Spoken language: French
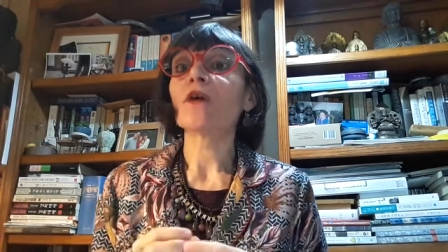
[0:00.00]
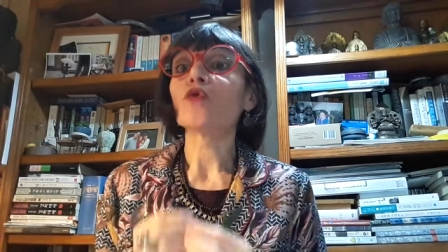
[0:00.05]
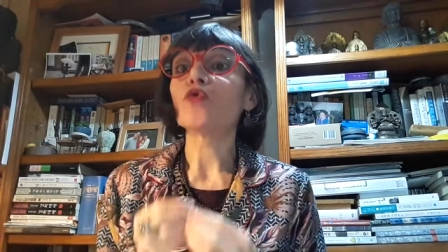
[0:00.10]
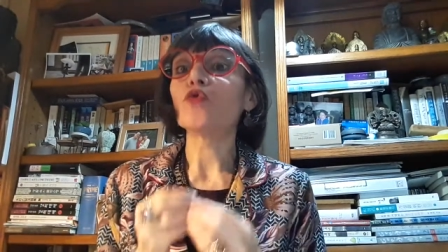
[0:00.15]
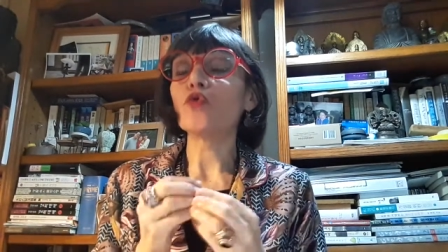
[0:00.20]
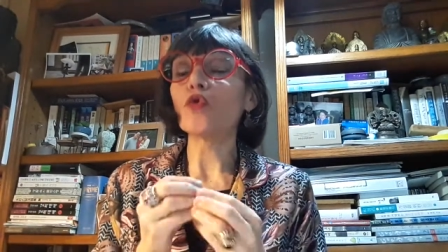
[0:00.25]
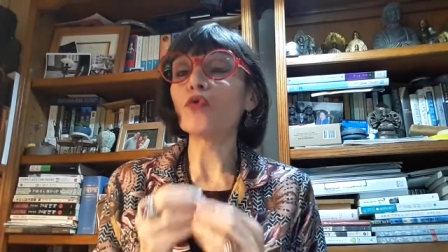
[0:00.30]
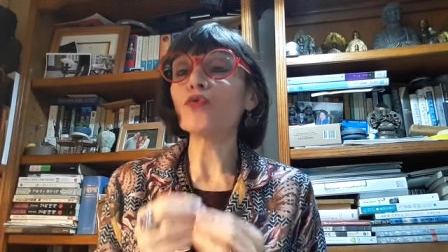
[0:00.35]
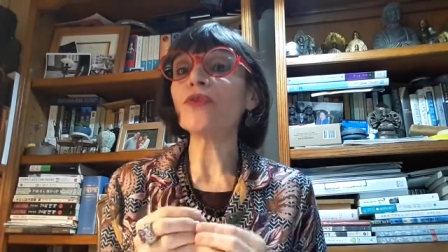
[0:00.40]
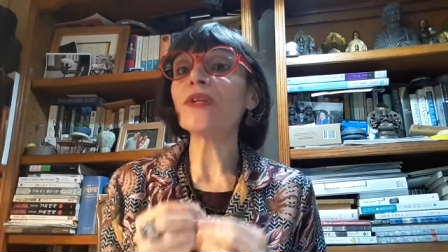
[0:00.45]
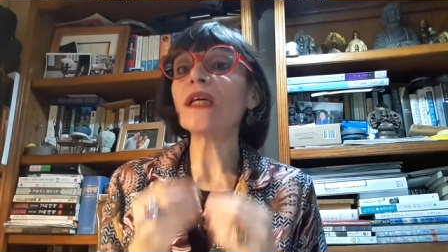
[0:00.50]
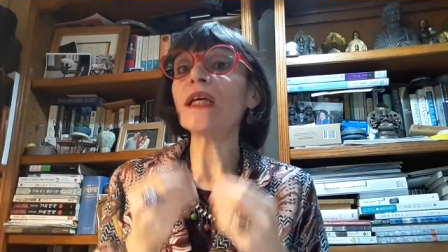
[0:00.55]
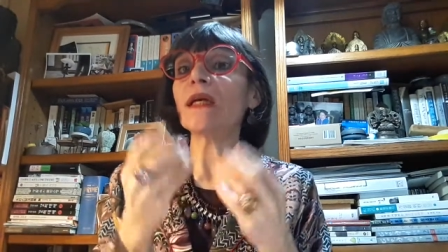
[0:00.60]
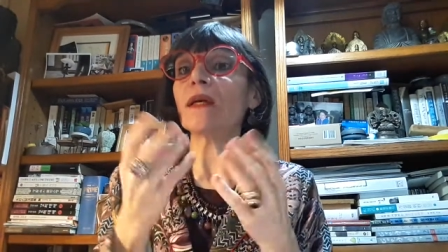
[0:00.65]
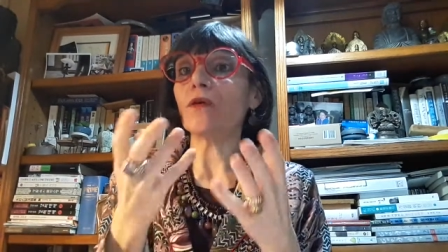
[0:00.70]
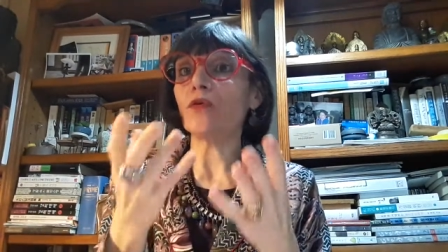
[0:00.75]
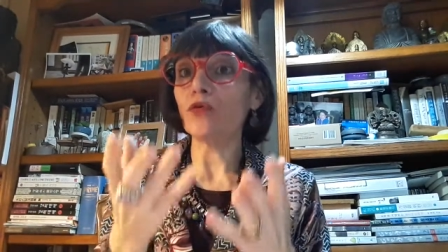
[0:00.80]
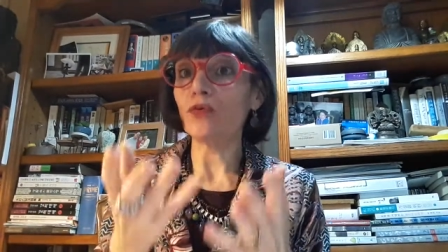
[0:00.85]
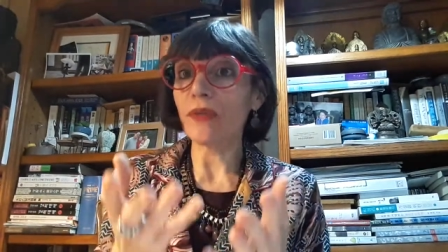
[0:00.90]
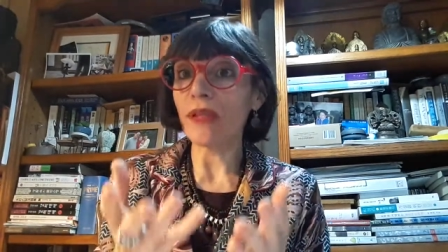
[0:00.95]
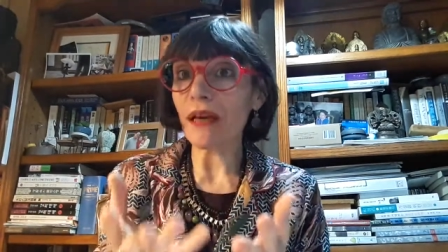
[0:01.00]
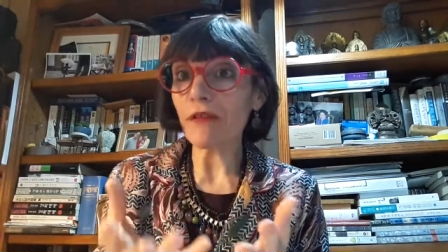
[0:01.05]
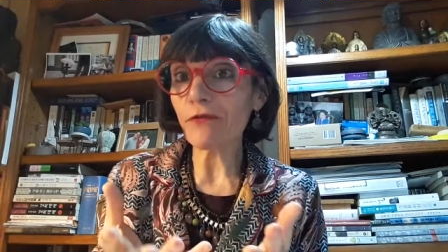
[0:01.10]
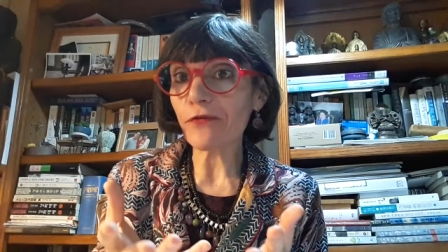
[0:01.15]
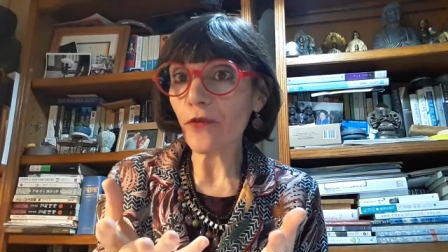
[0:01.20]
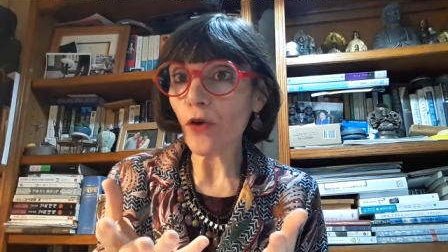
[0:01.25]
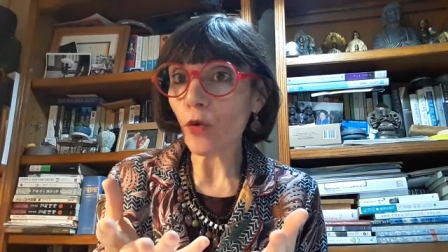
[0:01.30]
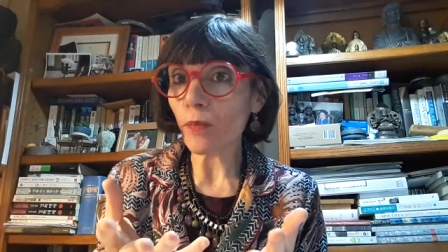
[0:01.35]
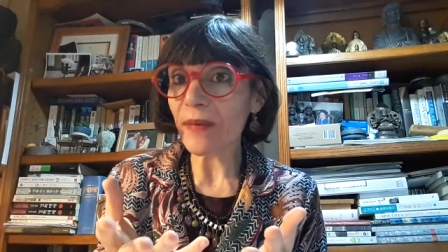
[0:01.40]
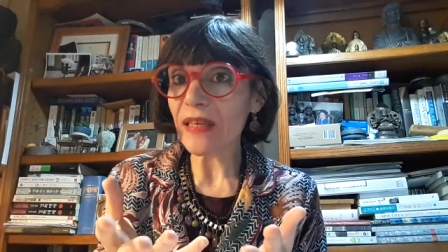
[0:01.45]
donner une
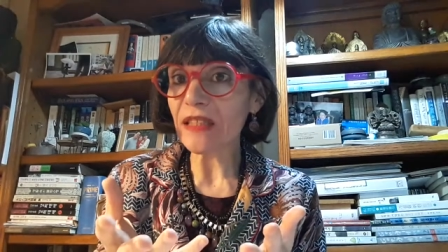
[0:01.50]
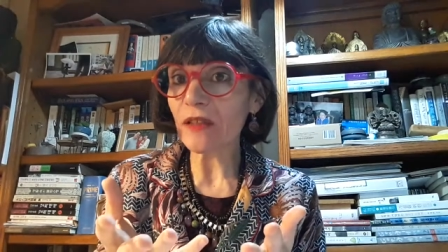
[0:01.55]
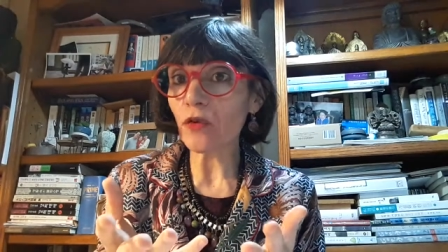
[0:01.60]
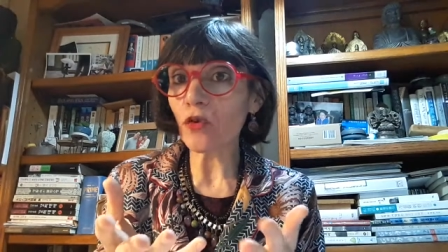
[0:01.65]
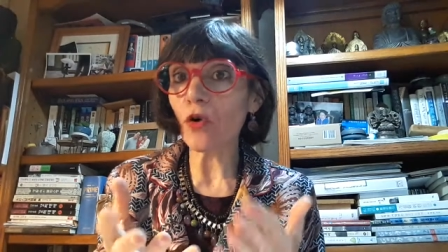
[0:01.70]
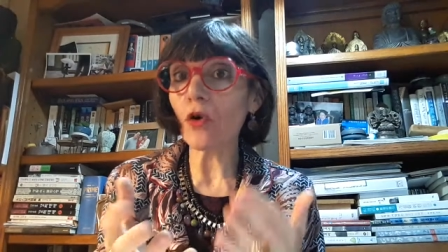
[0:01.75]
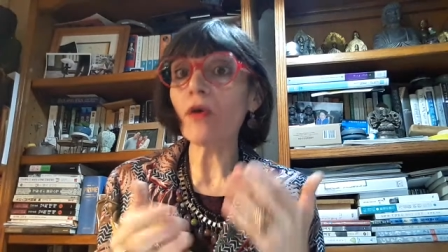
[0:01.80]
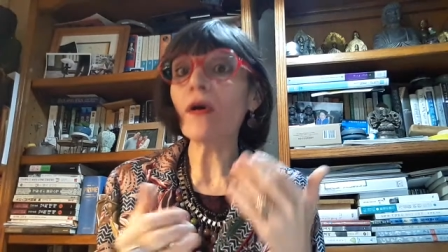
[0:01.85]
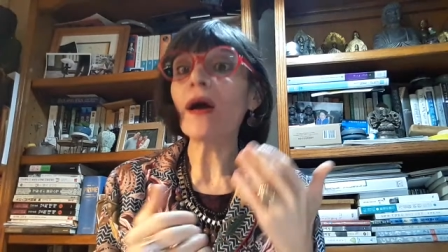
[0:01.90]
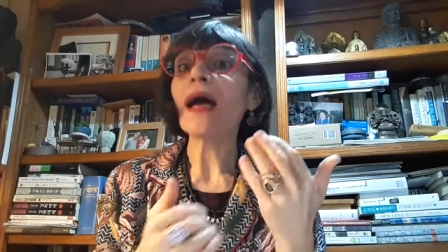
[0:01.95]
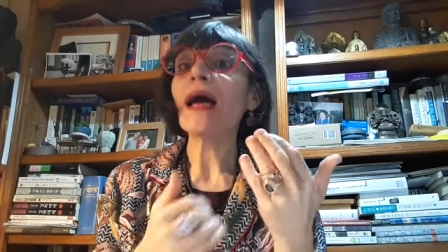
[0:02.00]
information,